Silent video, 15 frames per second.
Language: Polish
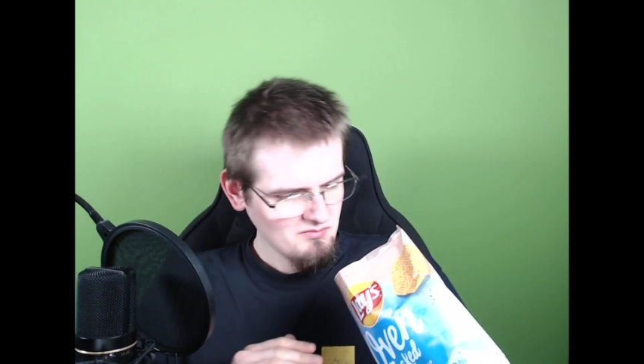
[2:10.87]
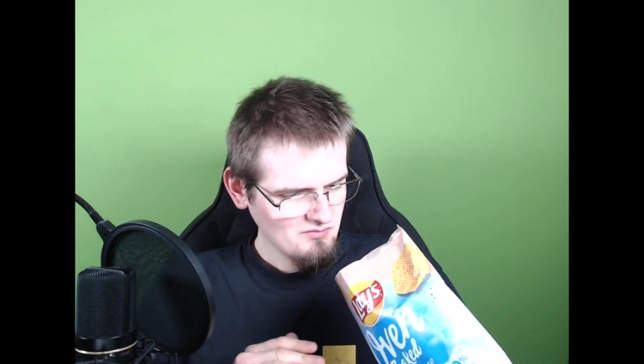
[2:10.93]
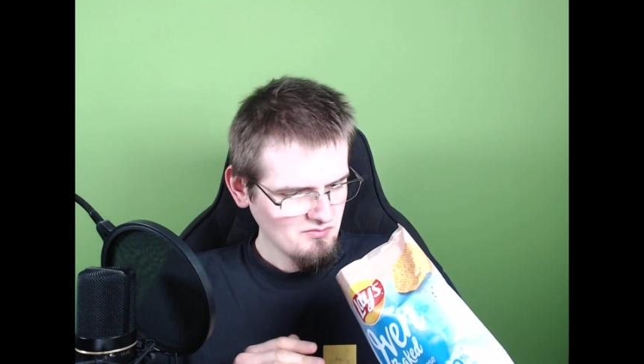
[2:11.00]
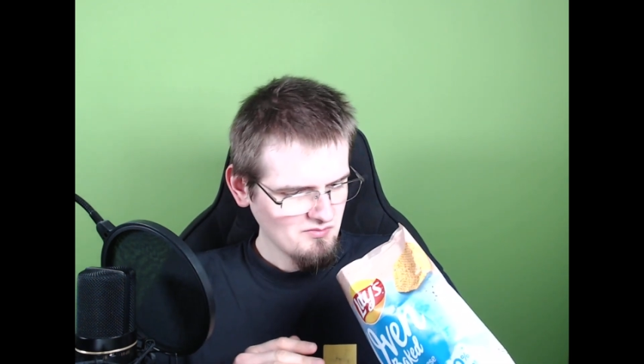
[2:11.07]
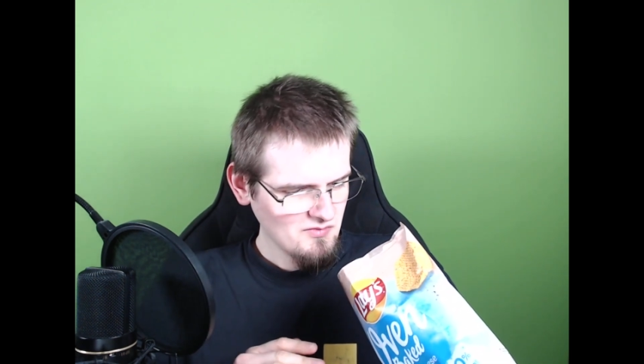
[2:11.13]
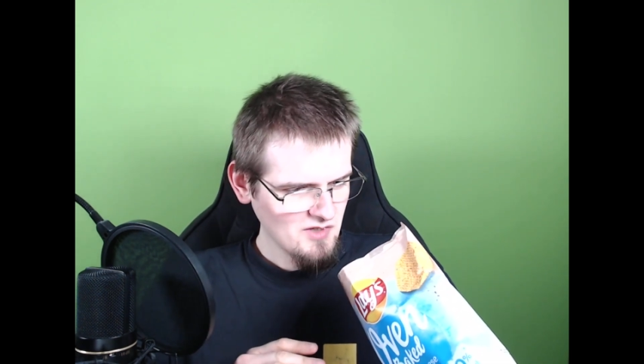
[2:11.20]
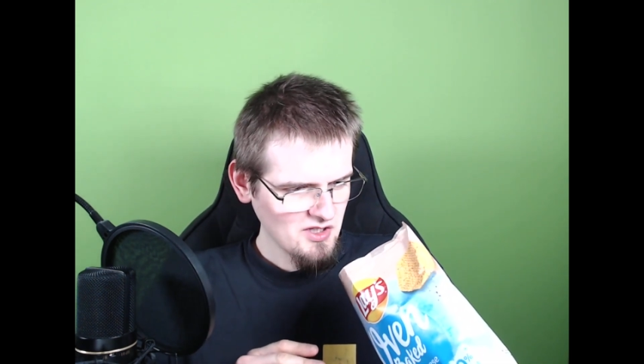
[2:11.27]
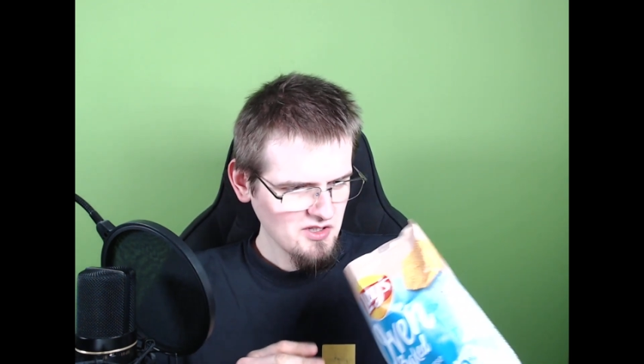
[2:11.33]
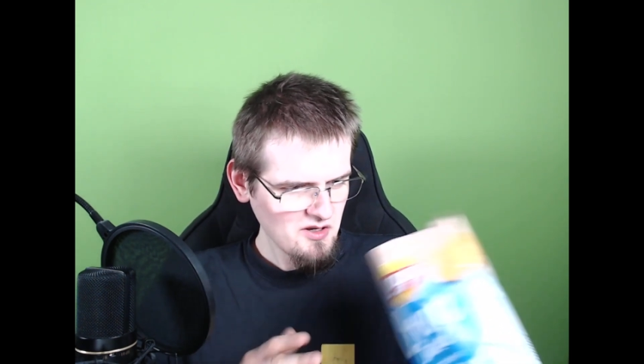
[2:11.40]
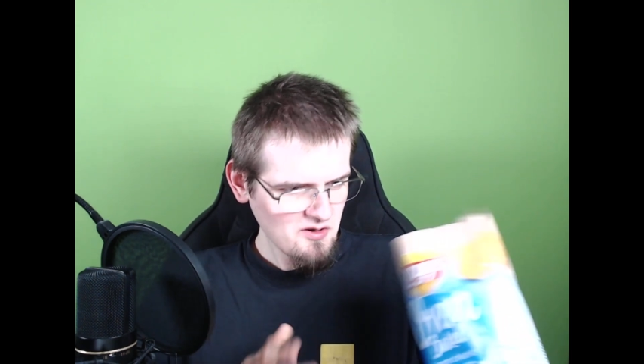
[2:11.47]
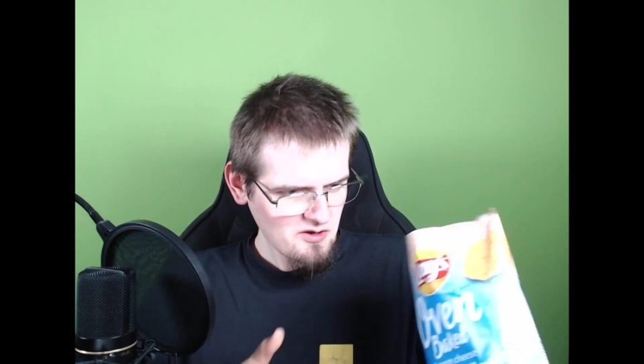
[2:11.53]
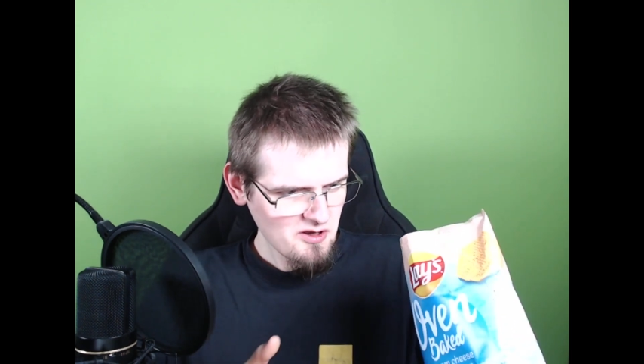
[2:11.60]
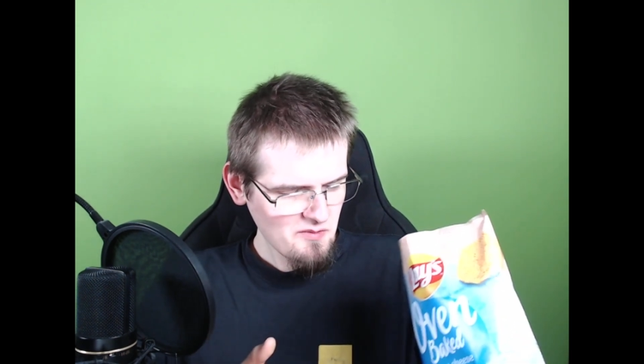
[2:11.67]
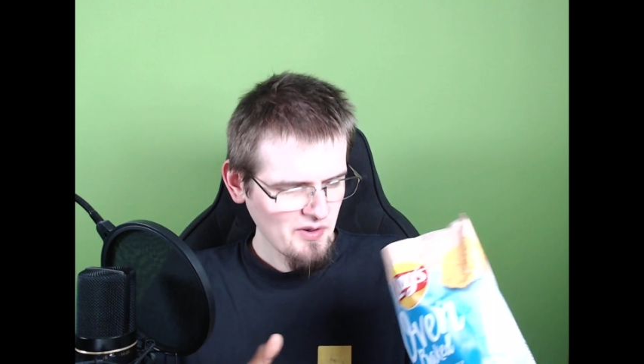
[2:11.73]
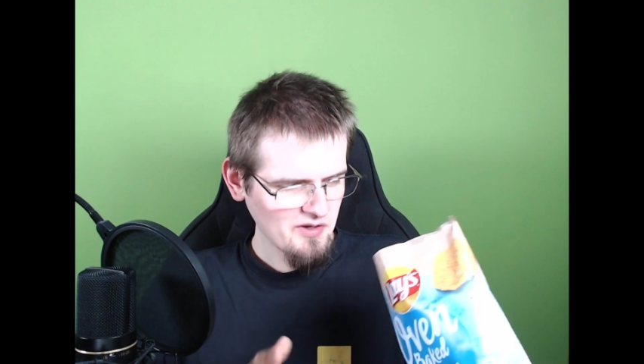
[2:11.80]
No nie,
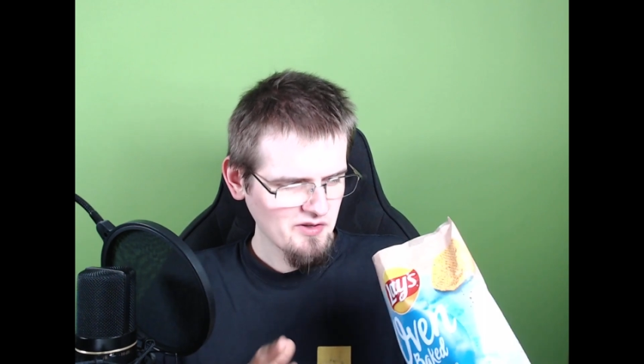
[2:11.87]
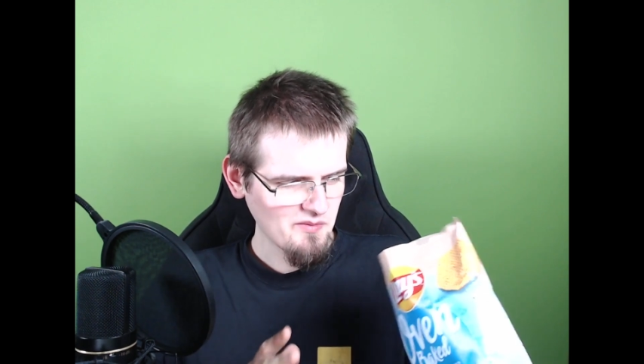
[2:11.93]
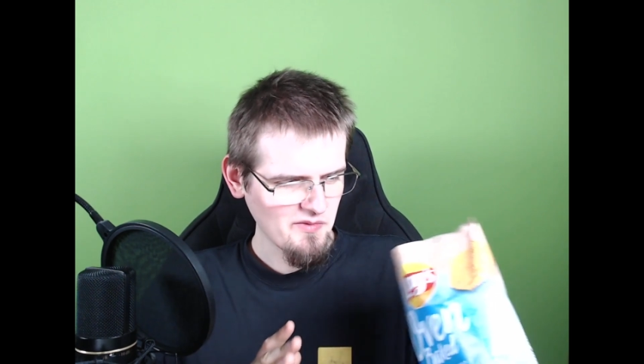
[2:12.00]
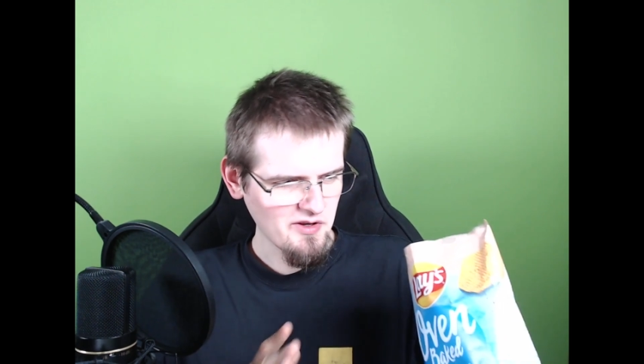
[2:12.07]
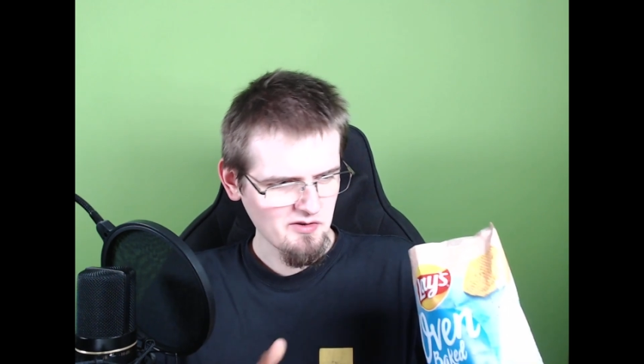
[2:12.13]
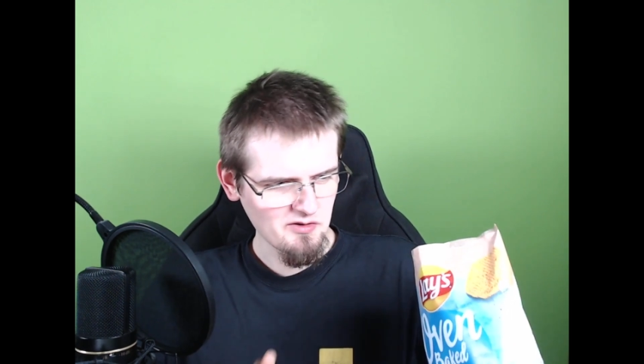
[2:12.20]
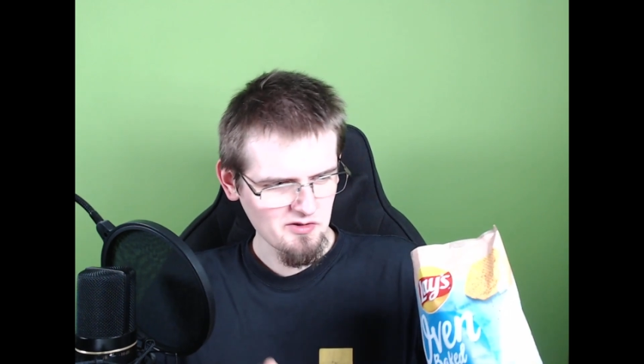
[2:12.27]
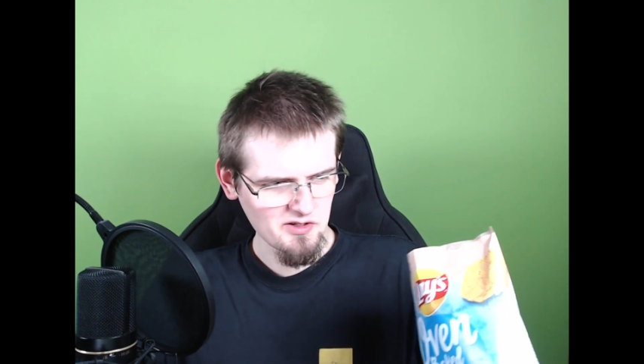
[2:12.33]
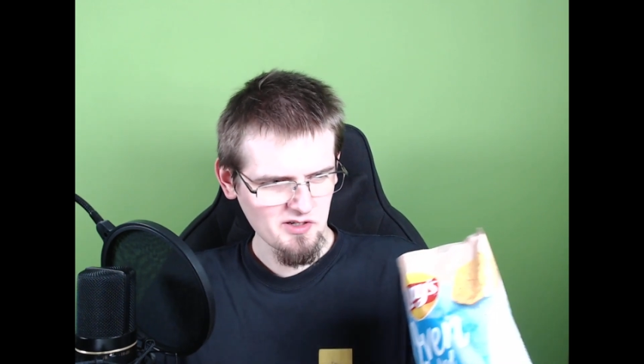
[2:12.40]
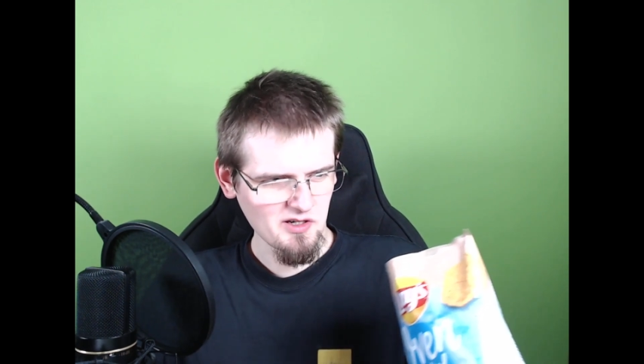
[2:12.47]
nie pachną najgorzej.